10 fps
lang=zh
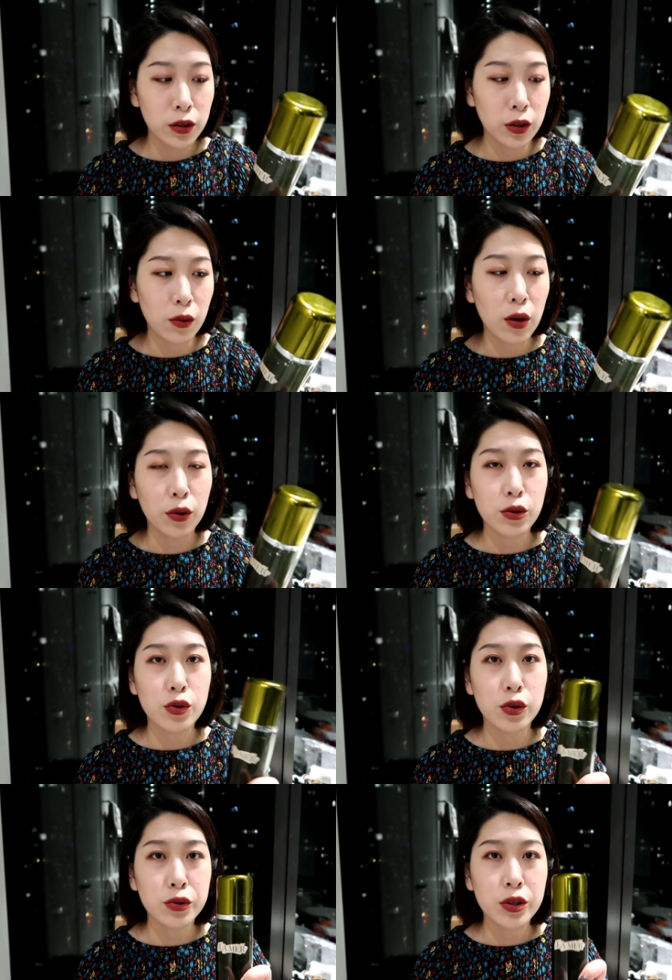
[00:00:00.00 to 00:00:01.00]
的化妆
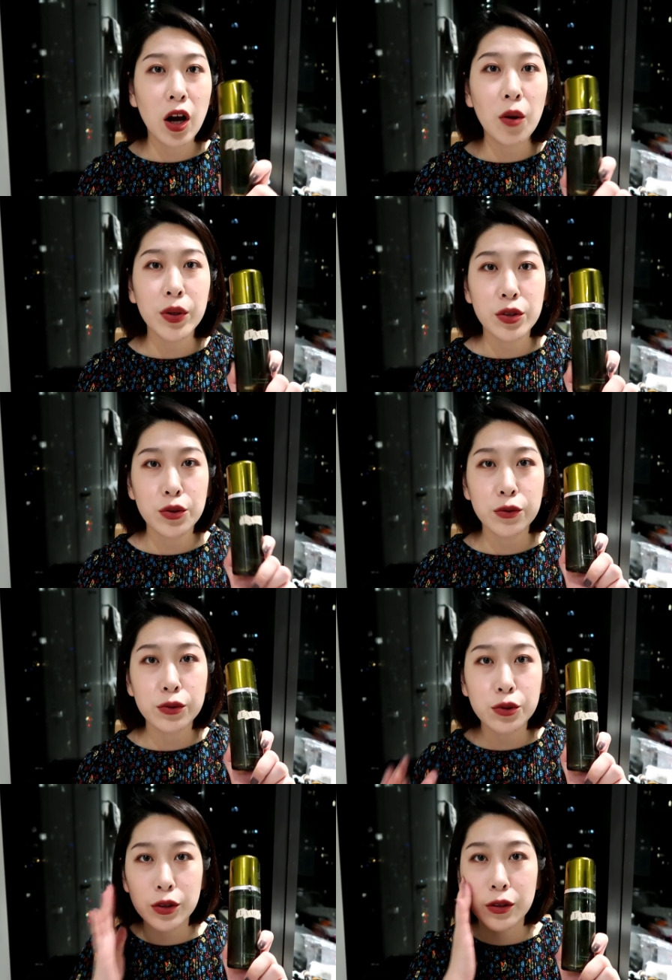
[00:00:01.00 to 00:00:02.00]
水就是抗敏修，
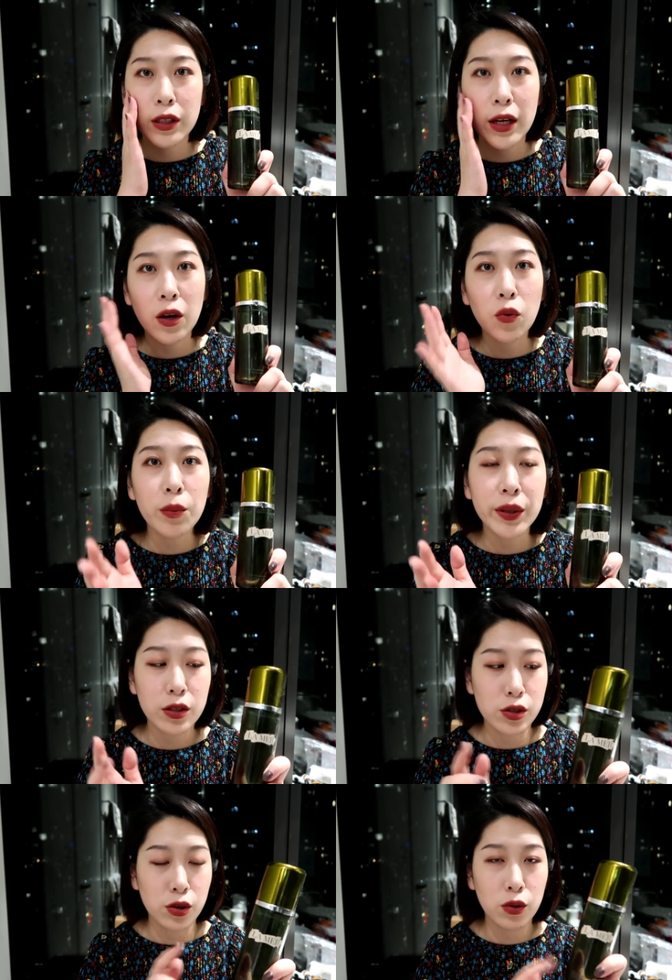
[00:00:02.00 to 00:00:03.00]
就是脸上过敏
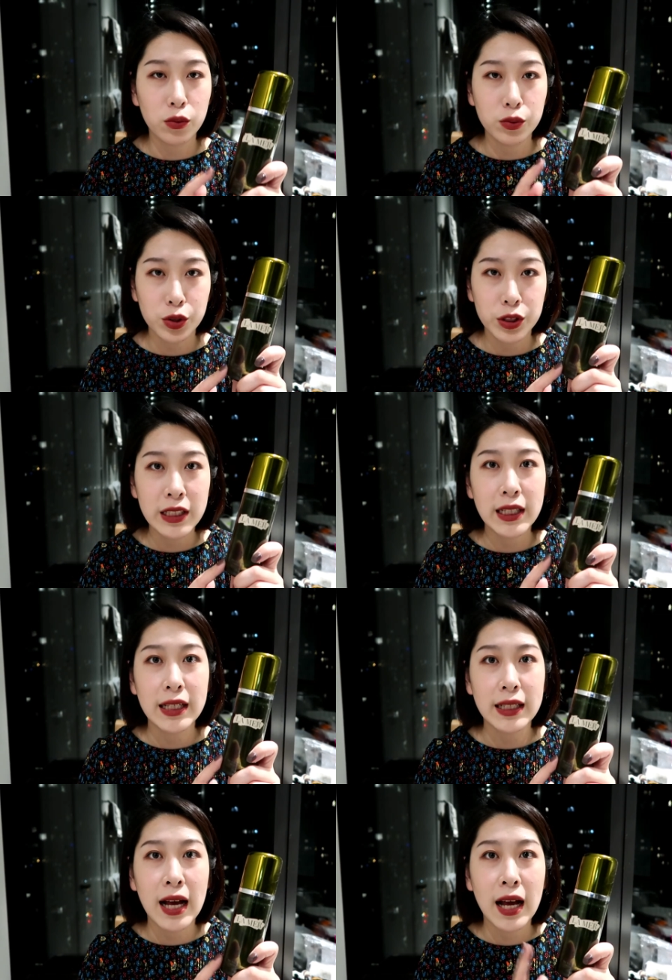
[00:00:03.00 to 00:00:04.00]
的时候只信
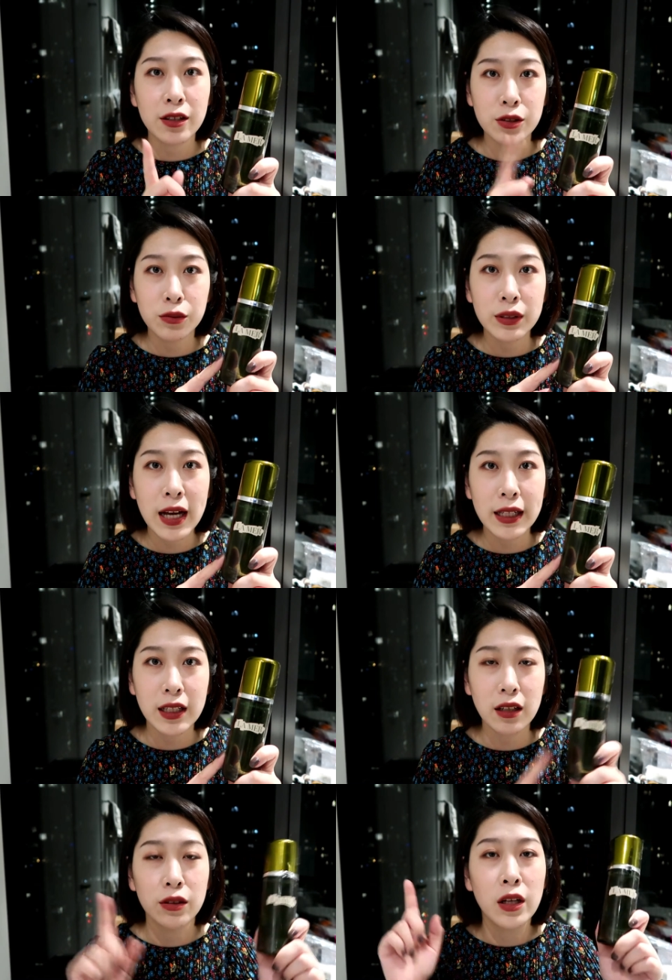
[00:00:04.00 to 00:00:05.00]
赖它，只用它一
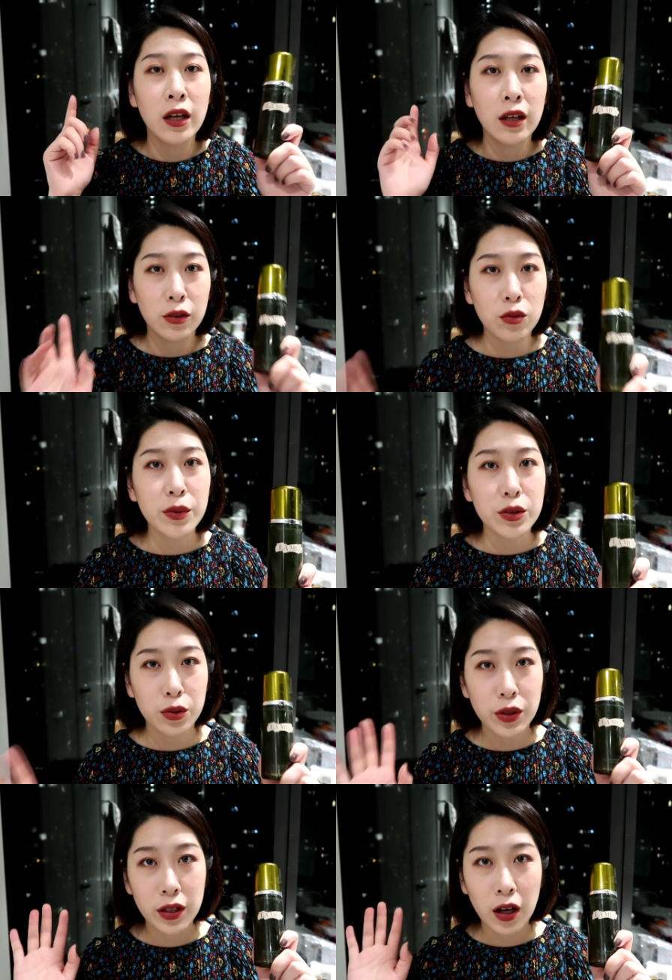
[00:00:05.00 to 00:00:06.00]
样，过敏就
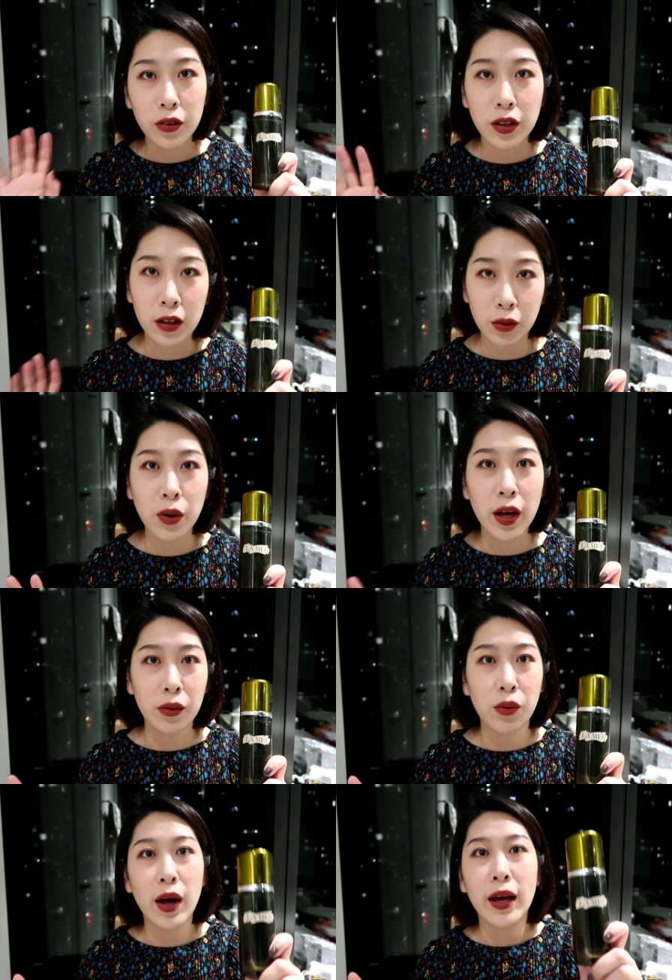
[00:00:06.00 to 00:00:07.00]
会好的很快
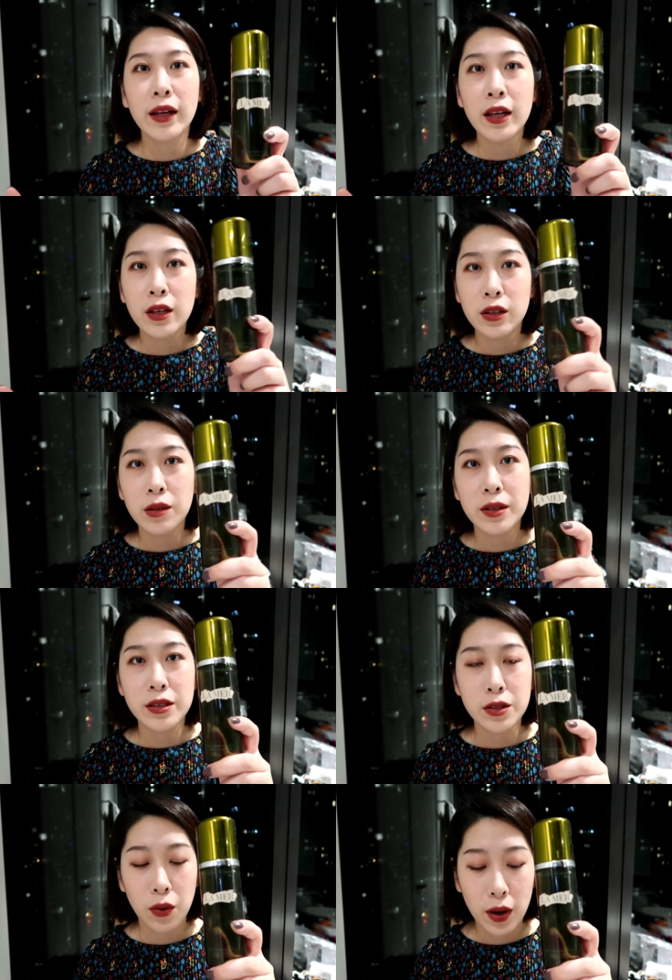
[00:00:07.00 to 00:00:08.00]
很快，特别
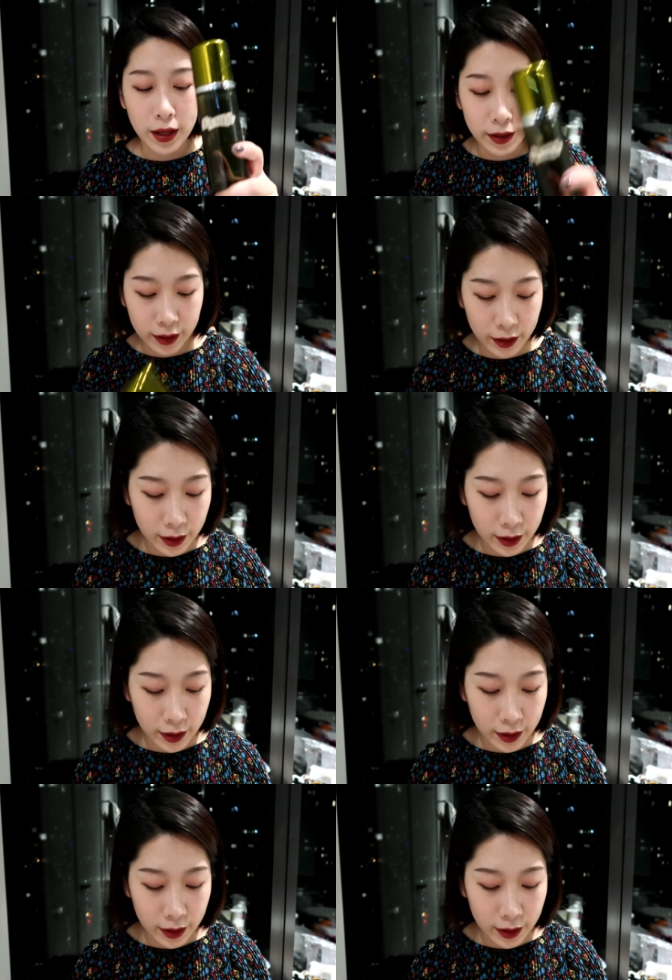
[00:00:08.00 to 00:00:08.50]
喜欢。